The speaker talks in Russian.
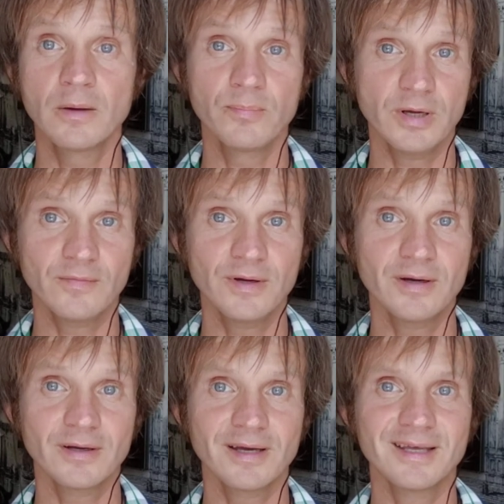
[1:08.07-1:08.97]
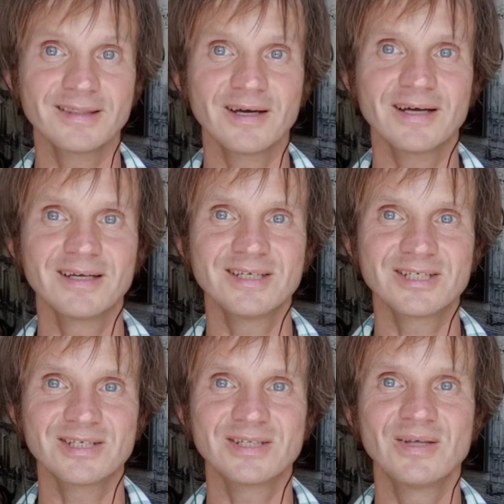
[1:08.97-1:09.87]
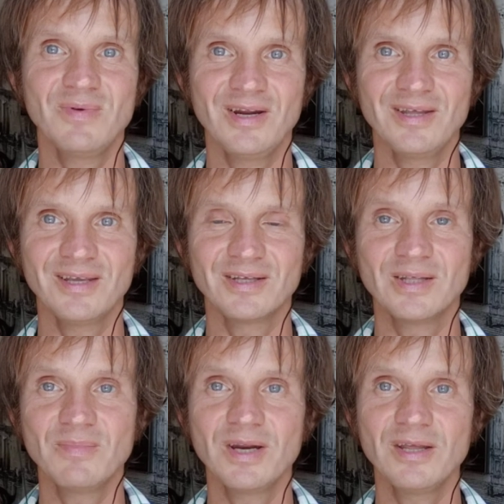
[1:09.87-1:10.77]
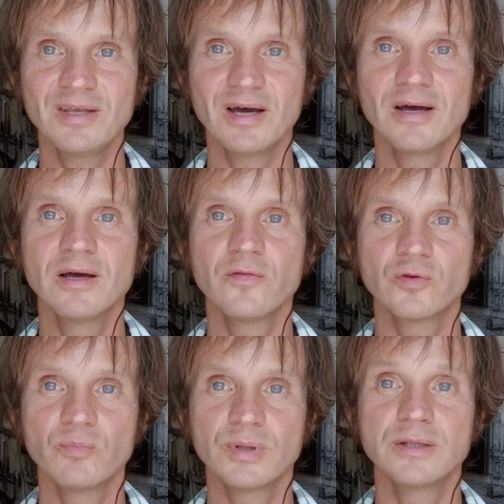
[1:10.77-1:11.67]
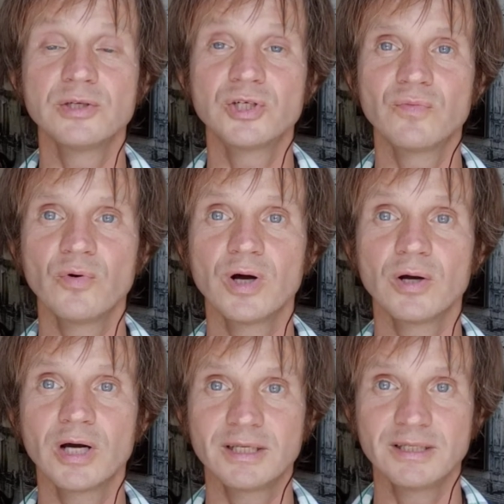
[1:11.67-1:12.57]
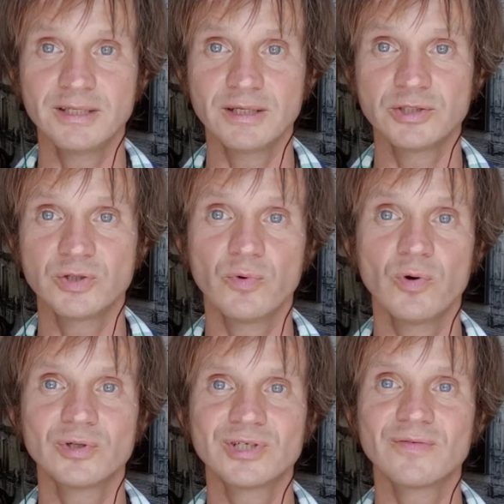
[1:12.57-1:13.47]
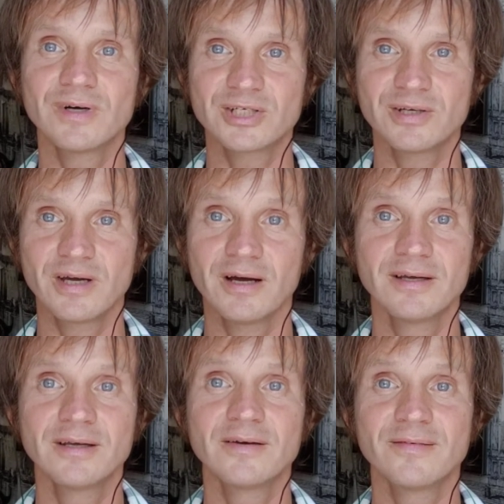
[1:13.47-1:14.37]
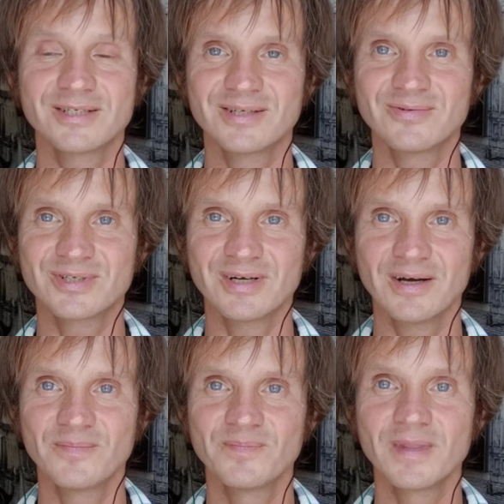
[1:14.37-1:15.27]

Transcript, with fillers: Первое – это, конечно же, намерение. Намерение в том плане, чего хотите, чего хочет ваше «я», ваша душа.